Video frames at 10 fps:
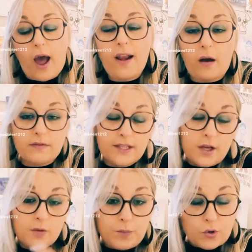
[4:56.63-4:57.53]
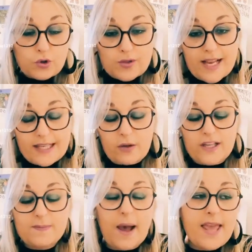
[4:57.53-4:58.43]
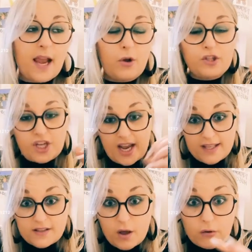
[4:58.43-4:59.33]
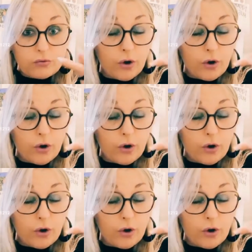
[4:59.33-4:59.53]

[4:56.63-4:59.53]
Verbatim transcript: Alors, pour ceux celles qui connaissent pas, il y a le chaser ou le